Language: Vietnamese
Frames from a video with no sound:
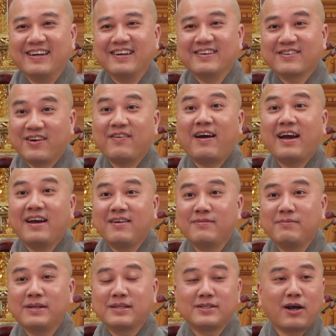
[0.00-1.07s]
Có phải
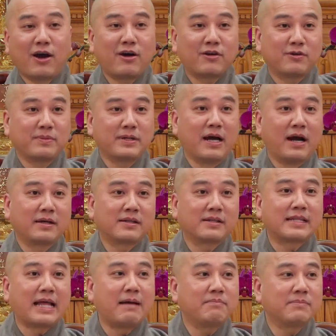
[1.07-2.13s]
không? Mình cho rồi mà đợi
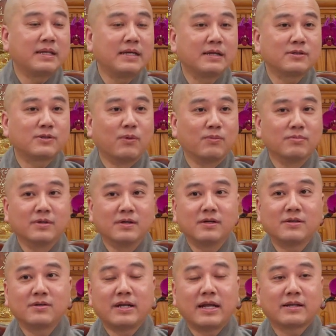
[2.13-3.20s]
tới tám tiếng tụng
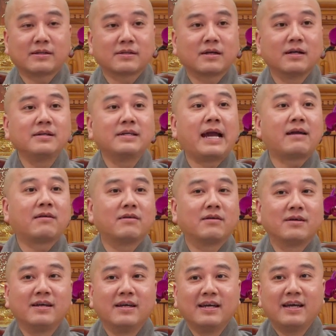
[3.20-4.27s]
nữa rồi đeo tôi cứ ngắt
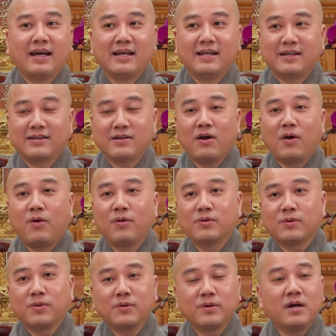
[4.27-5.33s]
rồi, hay là nó
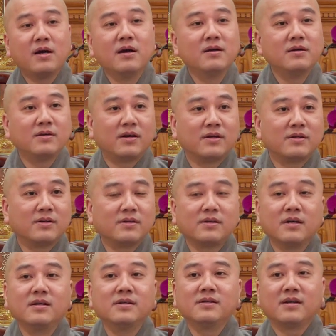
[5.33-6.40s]
hôi thối, nó hư rồi, nó
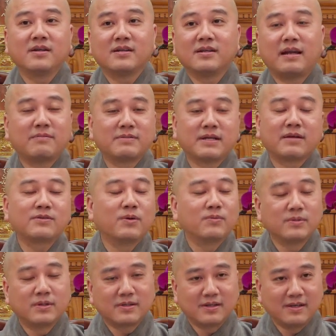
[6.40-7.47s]
ngưng rồi, làm sao
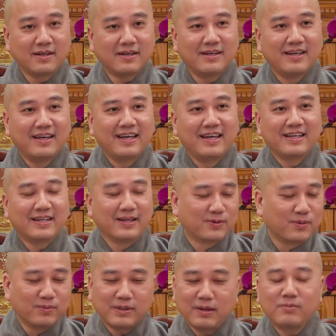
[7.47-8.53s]
dùng được nữa. Thì
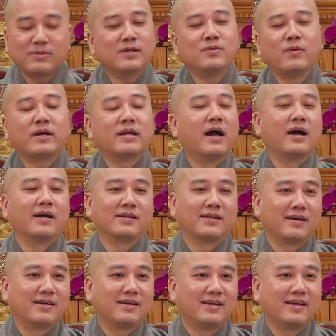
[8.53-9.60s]
cũng giống như ngoài đời
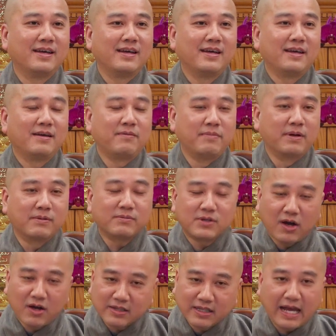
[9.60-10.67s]
thôi, mình không
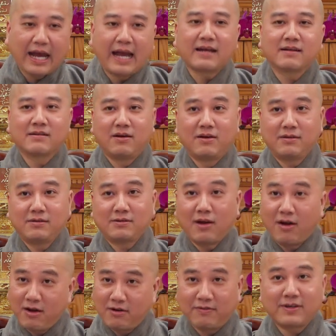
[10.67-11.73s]
cho người ta ăn thôi,
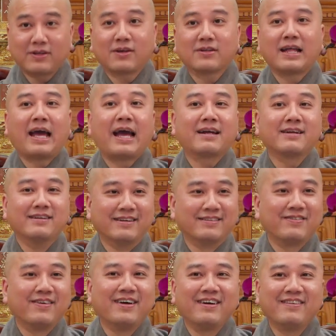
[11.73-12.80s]
cho phải cho người ta ăn được, phải
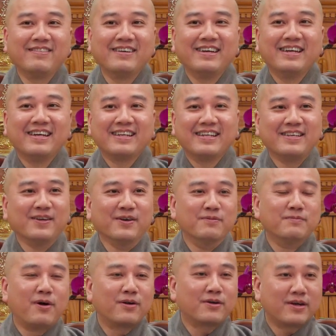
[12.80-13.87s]
không? Thí dụ
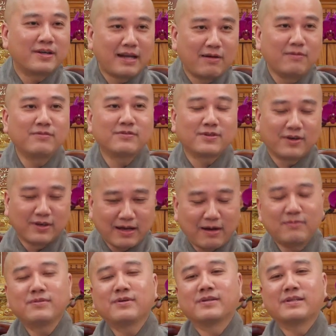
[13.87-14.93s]
món đó nóng, cho
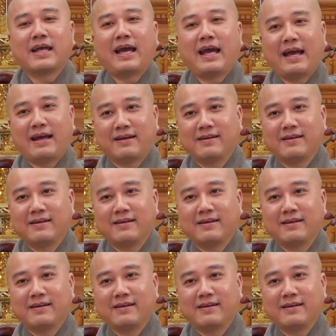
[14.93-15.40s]
nóng cho người ta ăn.